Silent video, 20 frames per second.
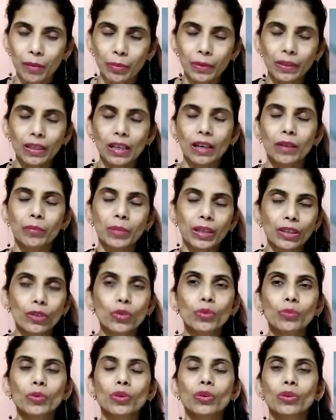आपका
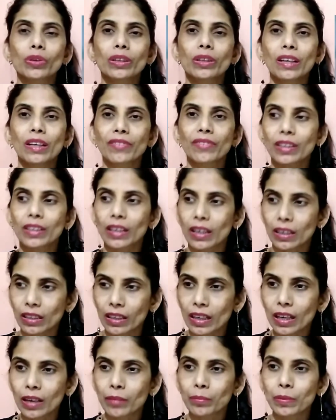बेडरूम हो या फिर
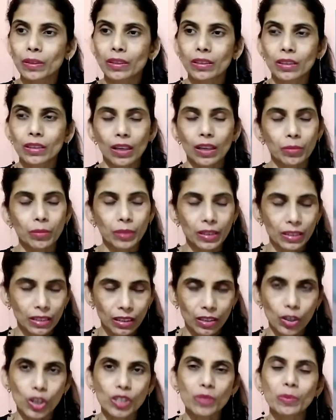अगर आप अभी
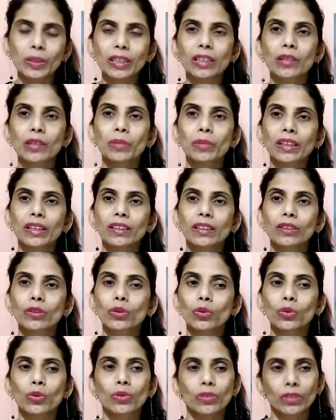तक हॉस्पिटल में हैं
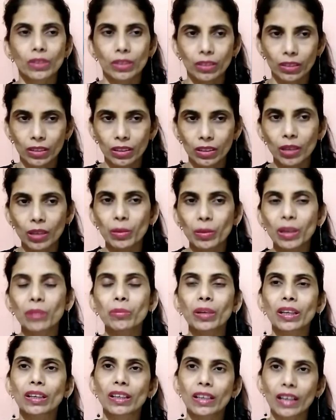तो कमरे
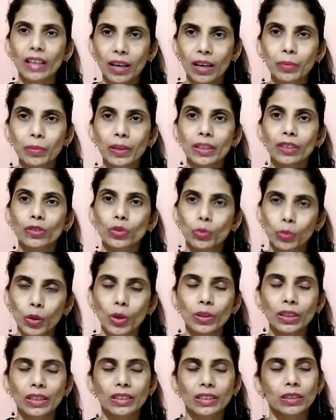में अगर आप हैं तो
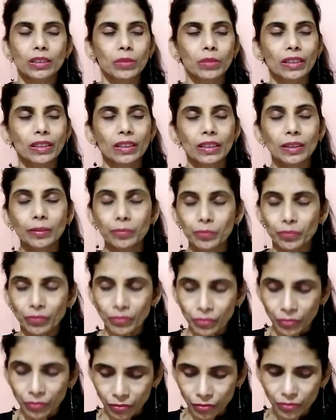बहुत अच्छी बात है
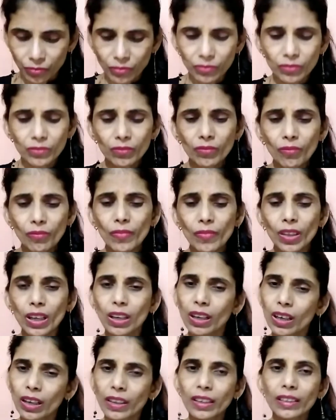
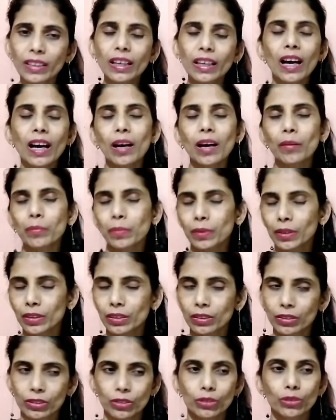अन्यथा आप
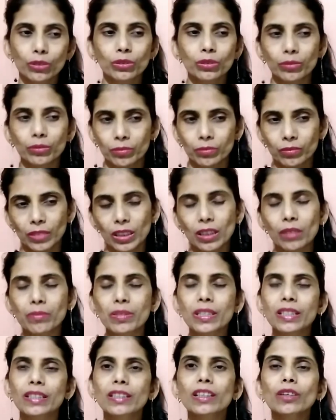जो मतलब
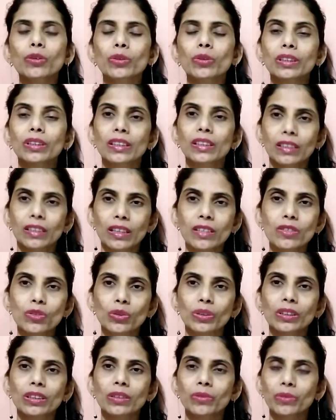सिस्टर होती हैं नर्स
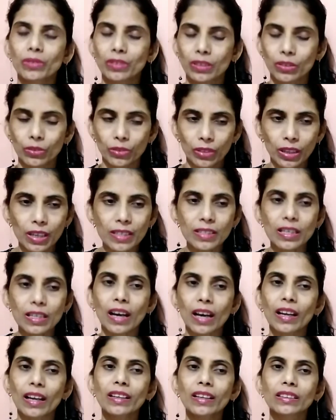होती हैं उनका
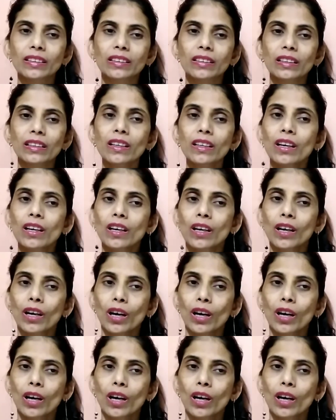सहारा लीजिए